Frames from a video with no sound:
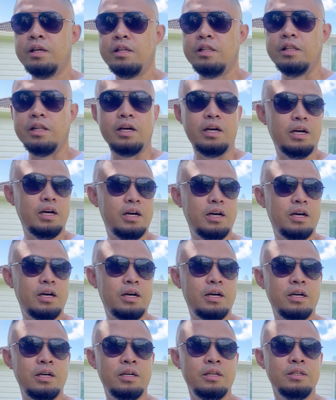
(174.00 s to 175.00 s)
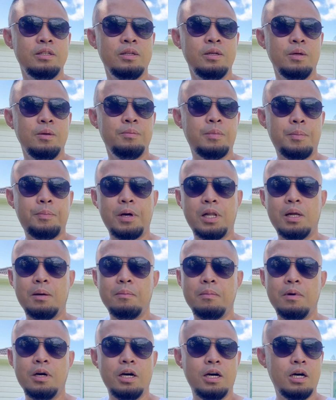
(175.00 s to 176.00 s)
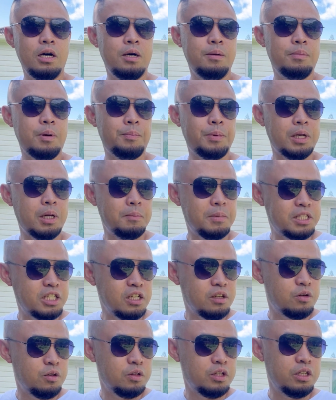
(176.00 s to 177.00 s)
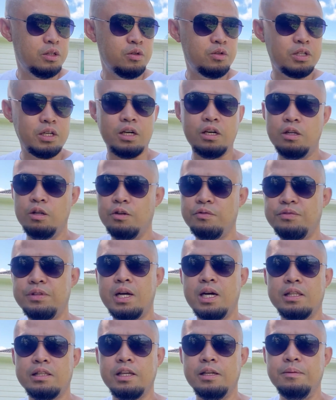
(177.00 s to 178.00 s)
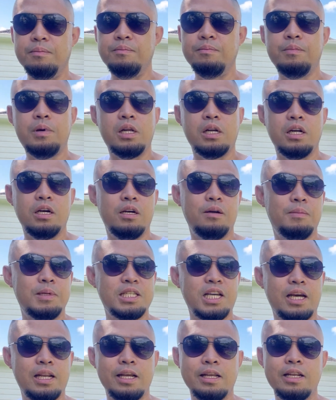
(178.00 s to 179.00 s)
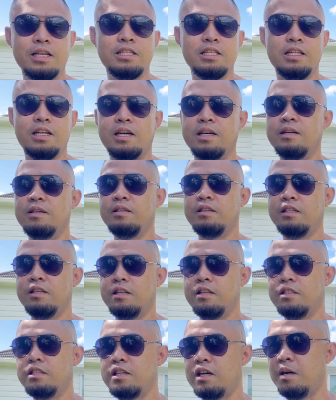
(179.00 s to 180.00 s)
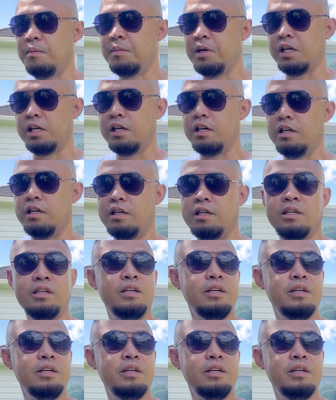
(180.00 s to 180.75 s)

na papalab uh, papalabasin ko dito sa loft natin para masanay na sila. Tsaka mag uh,